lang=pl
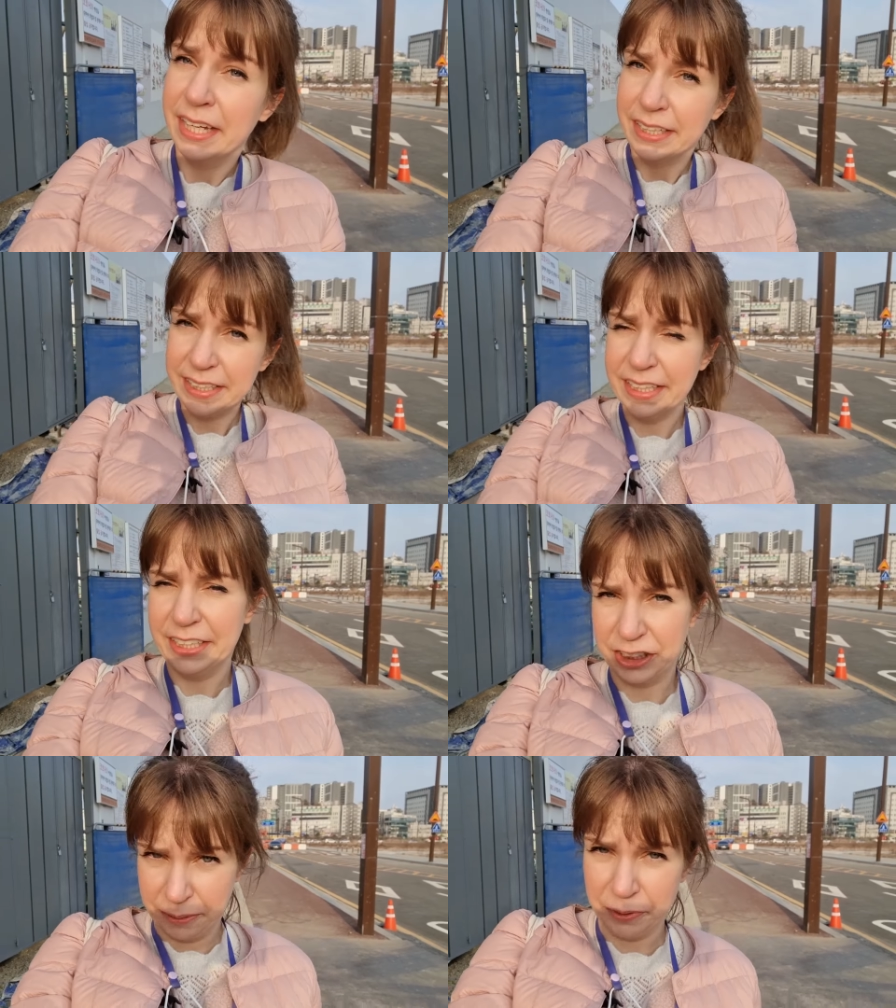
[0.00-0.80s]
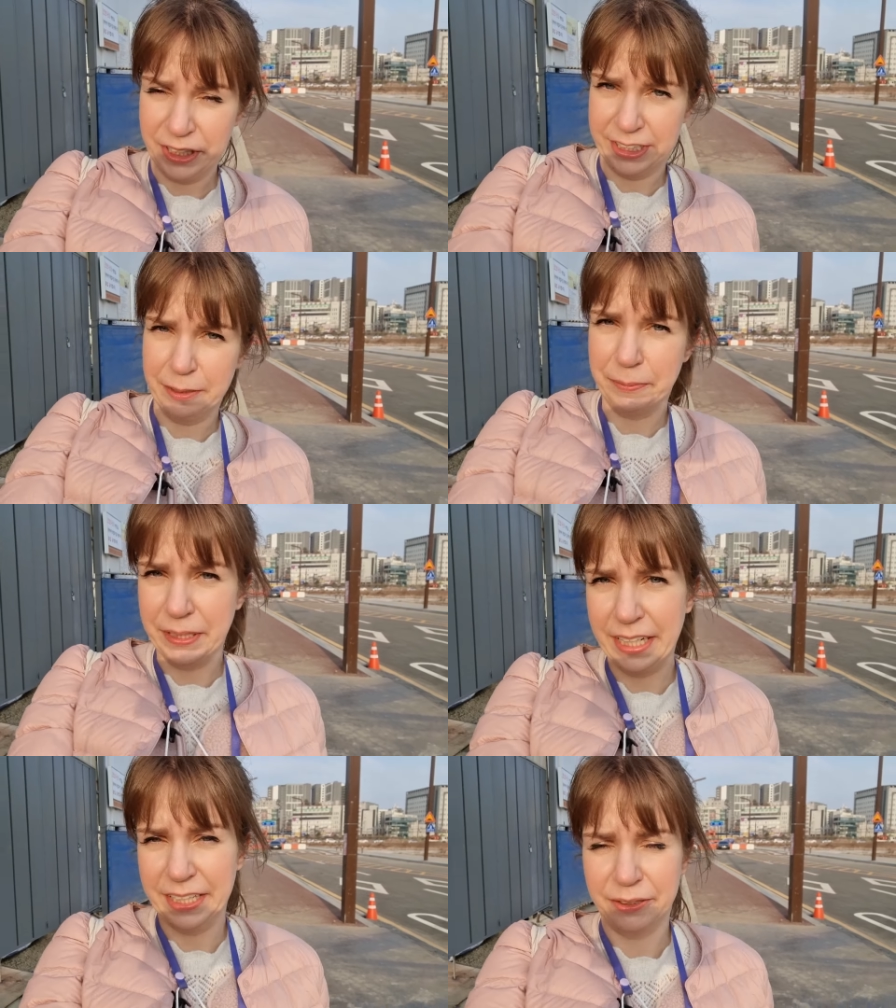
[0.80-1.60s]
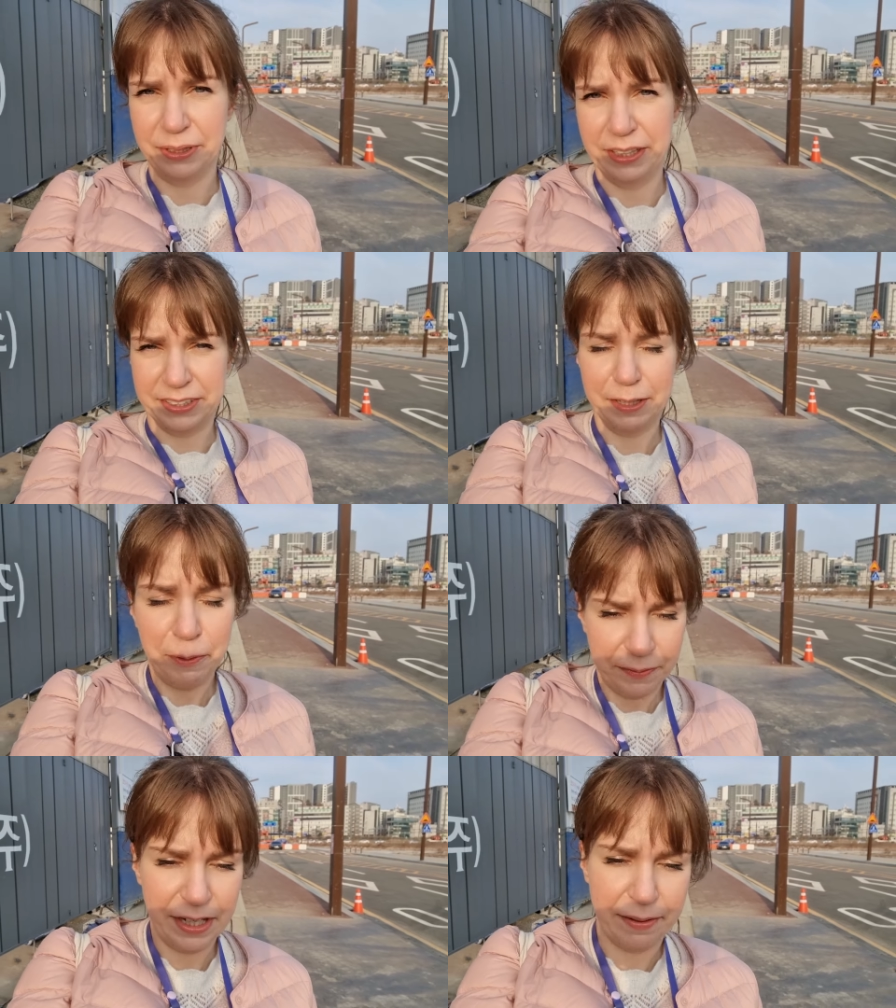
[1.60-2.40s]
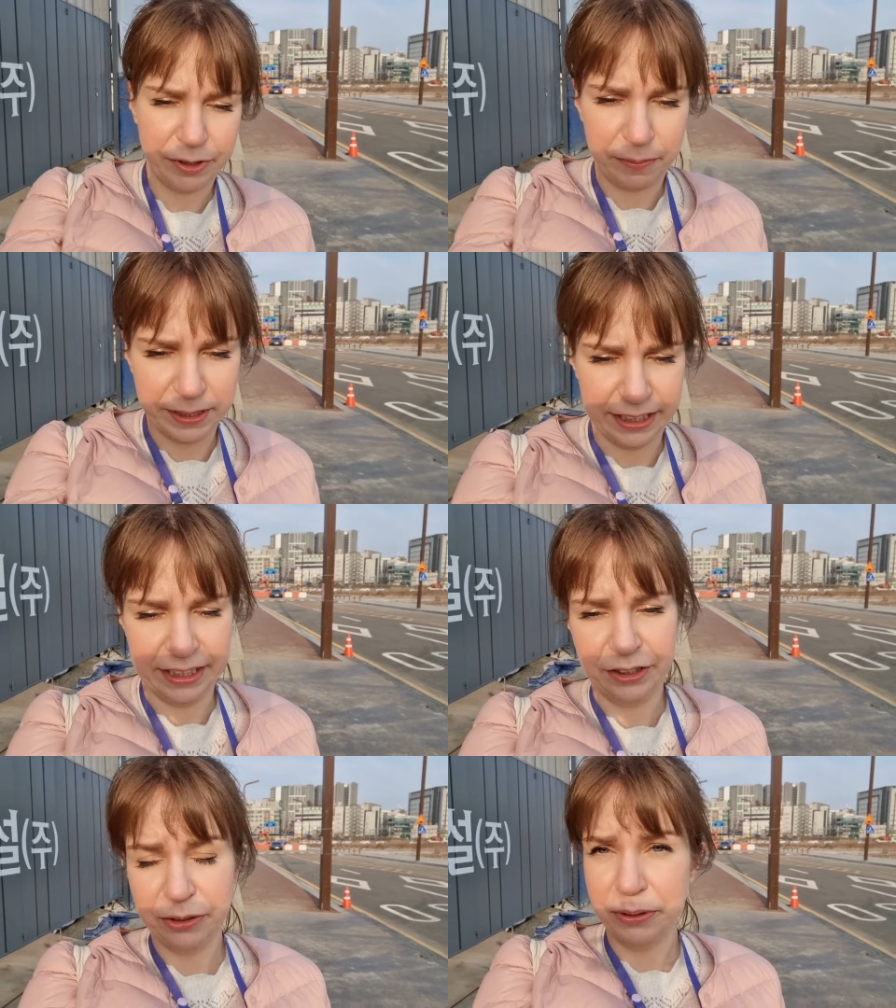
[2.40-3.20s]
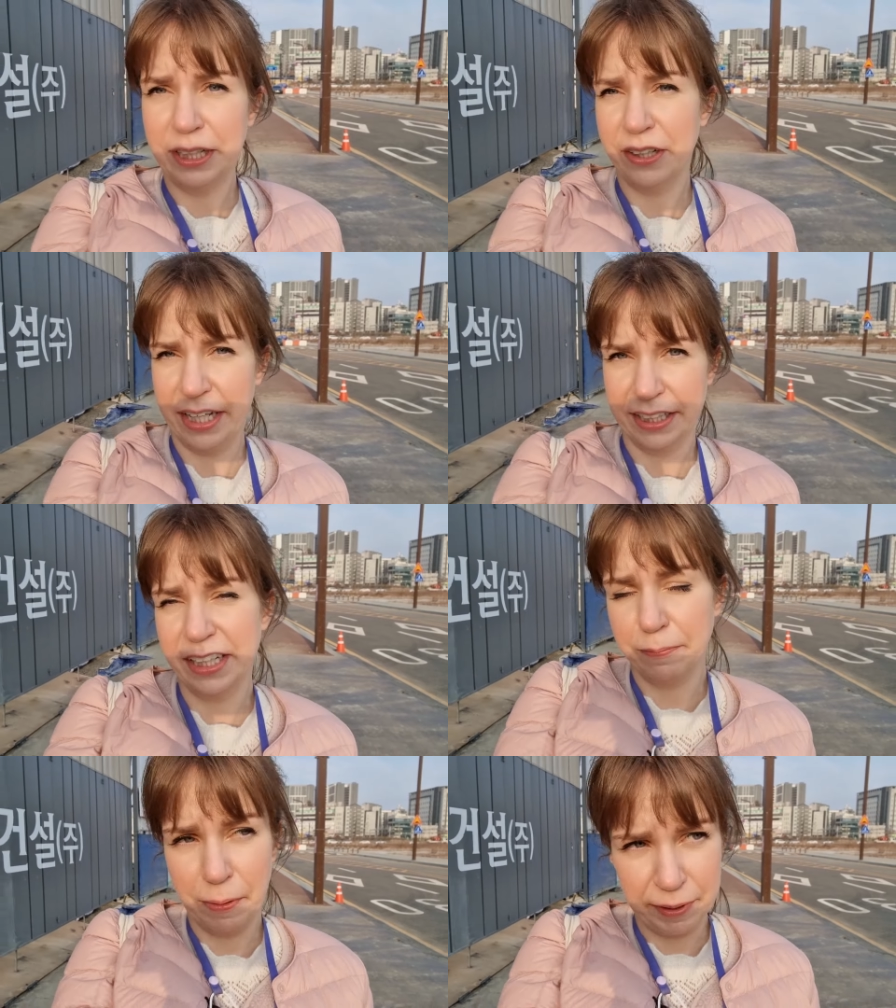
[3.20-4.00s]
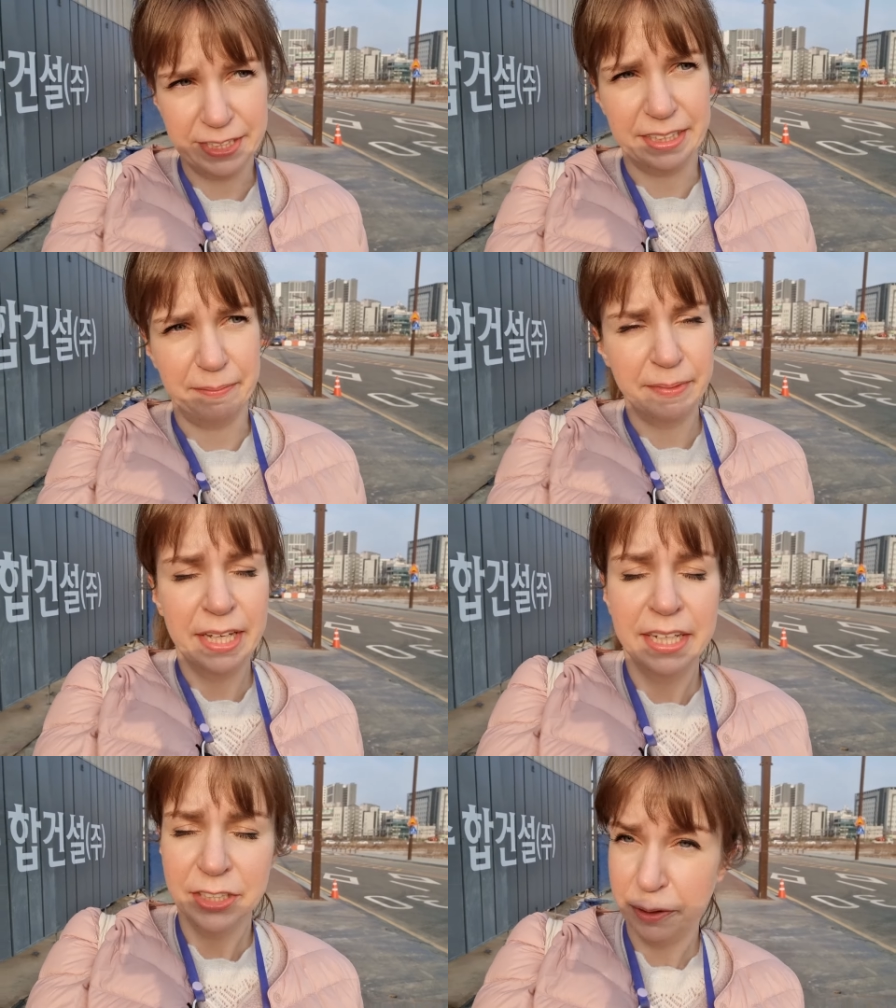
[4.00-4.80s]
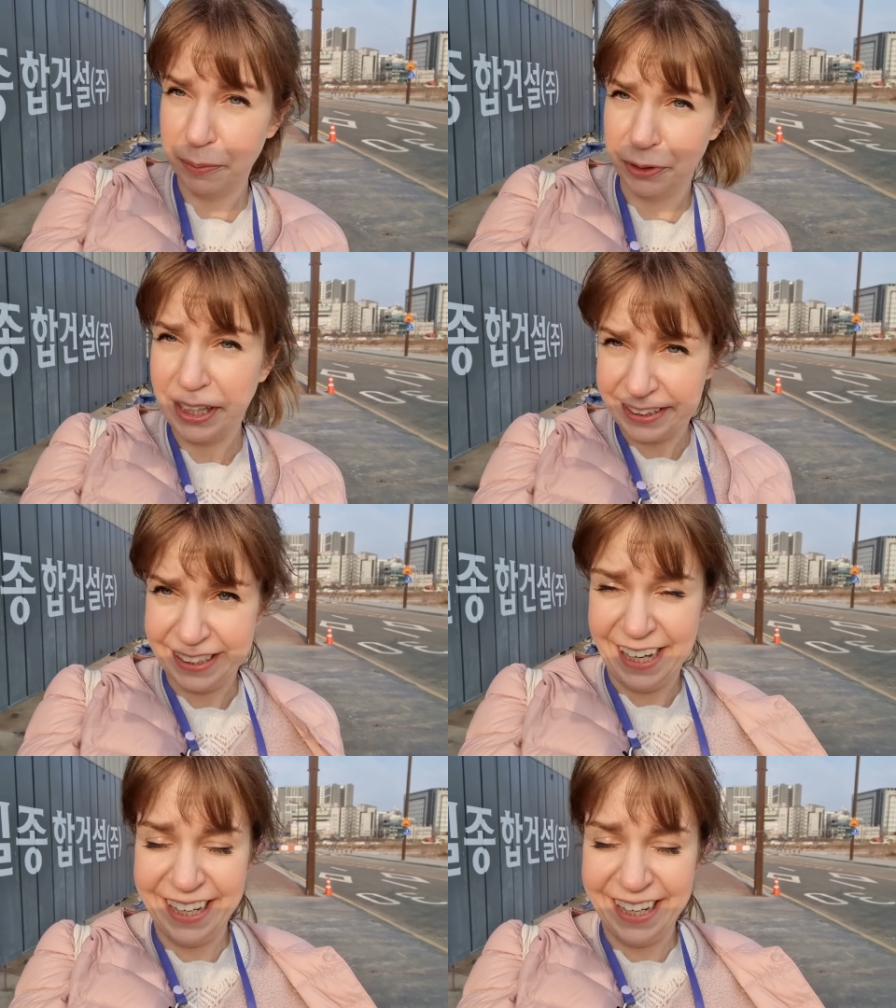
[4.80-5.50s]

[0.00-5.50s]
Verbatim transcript: I jeszcze było jedno pytanie, którego zapomniałam sobie zadać, którego nadal nie pamiętam. To by było na tyle.